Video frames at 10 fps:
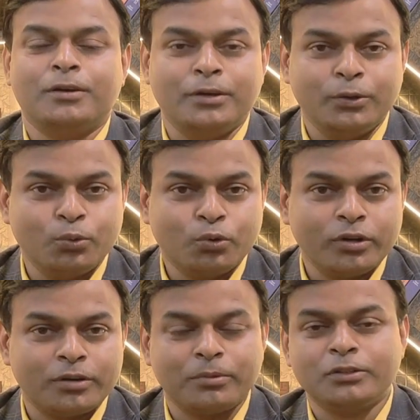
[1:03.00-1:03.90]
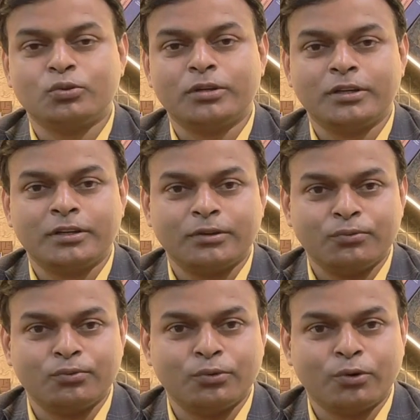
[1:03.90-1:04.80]
ल्यूकोडर्मा जो है
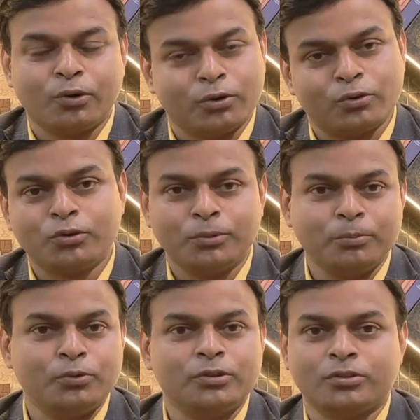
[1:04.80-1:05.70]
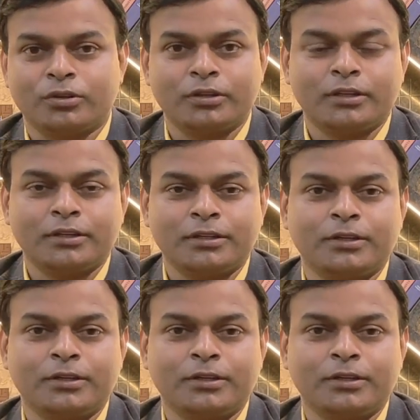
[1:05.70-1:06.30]
वो ऑटो इम्यून डिसऑर्डर है